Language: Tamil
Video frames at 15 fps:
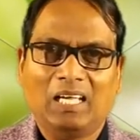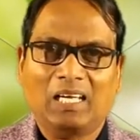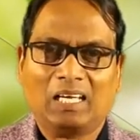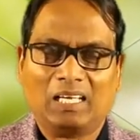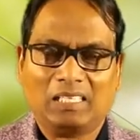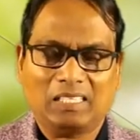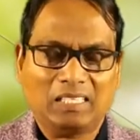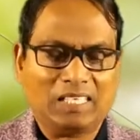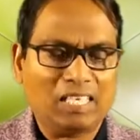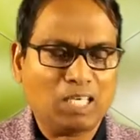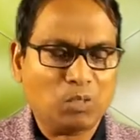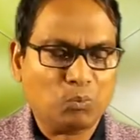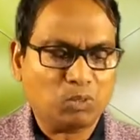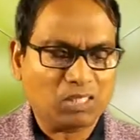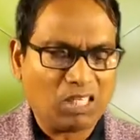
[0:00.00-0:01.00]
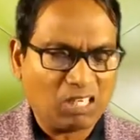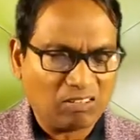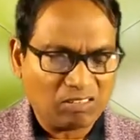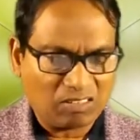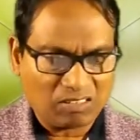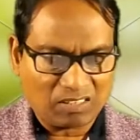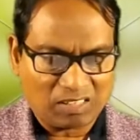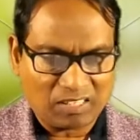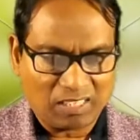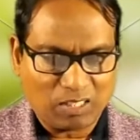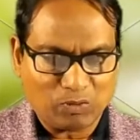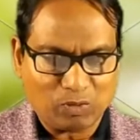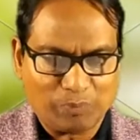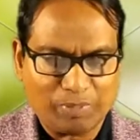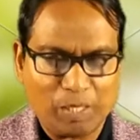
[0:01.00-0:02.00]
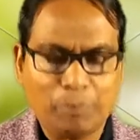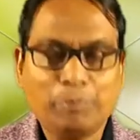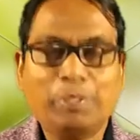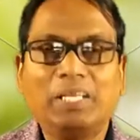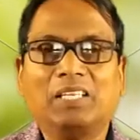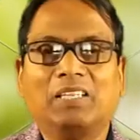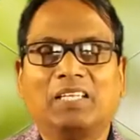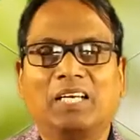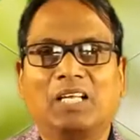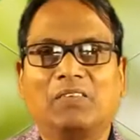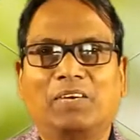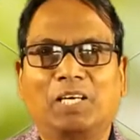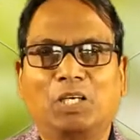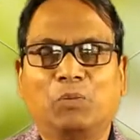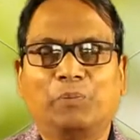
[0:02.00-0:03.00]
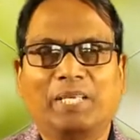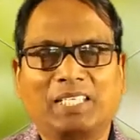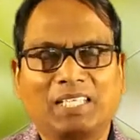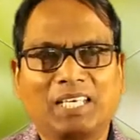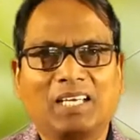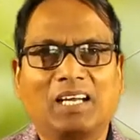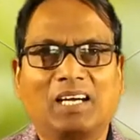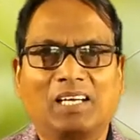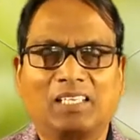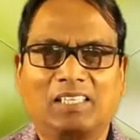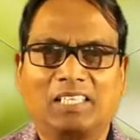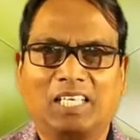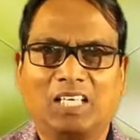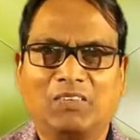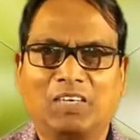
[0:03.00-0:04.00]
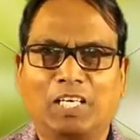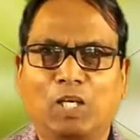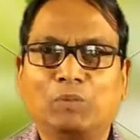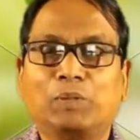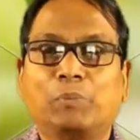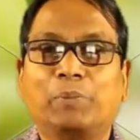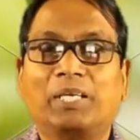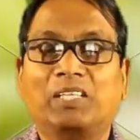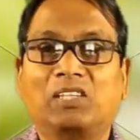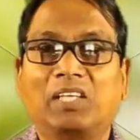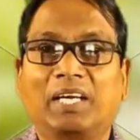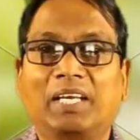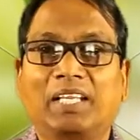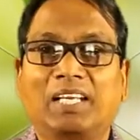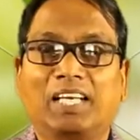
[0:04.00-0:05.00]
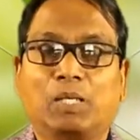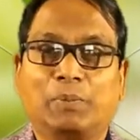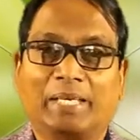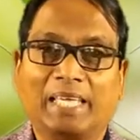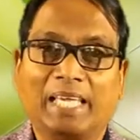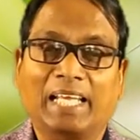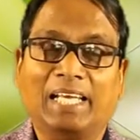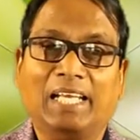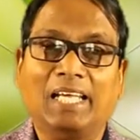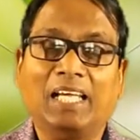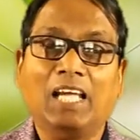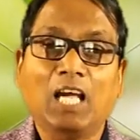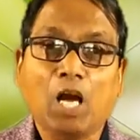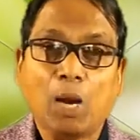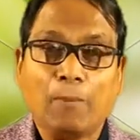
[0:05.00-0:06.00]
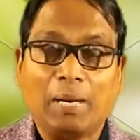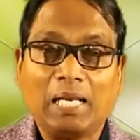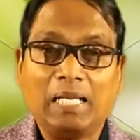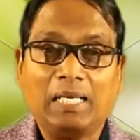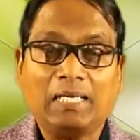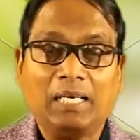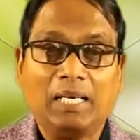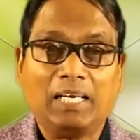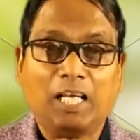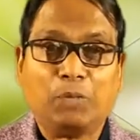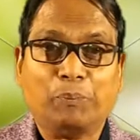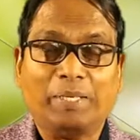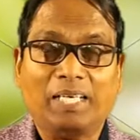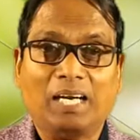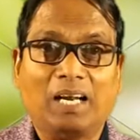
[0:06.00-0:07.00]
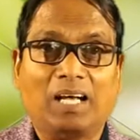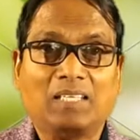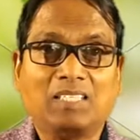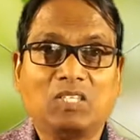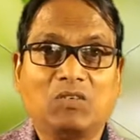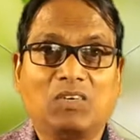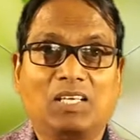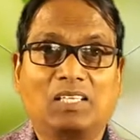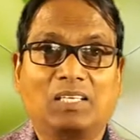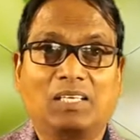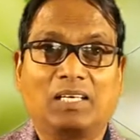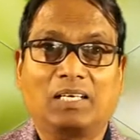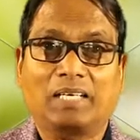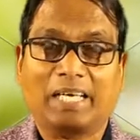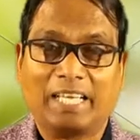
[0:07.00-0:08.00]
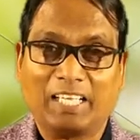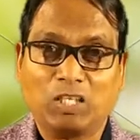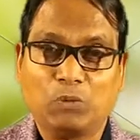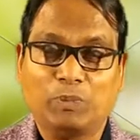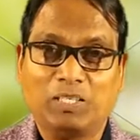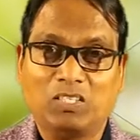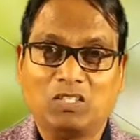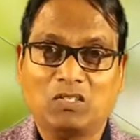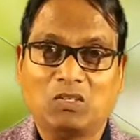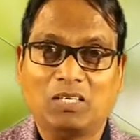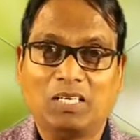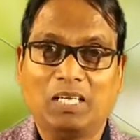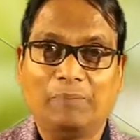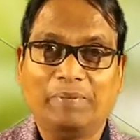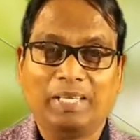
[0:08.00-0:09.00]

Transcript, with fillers: கத்தரை நாம் முதலாவதாக தேடுவோம் எப்படி தேட வேண்டும் எதற்காக தேட வேண்டும் அப்படி தேடினால் நமக்கு என்ன பலன்கள் நன்மைகள் ஆசிர்வாதங்கள் கிடைக்கும் என்று சொல்லி